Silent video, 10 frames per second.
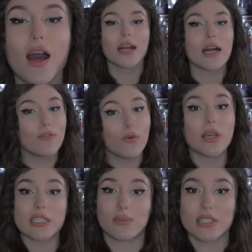Кого
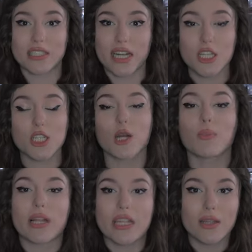из монстряшек
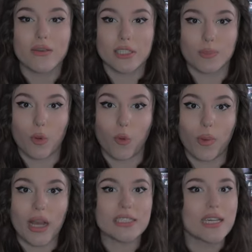планируете
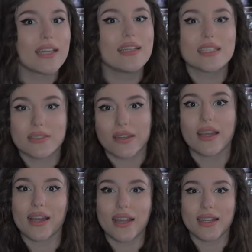покупать для
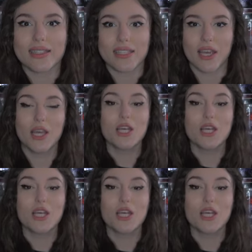своей коллекции?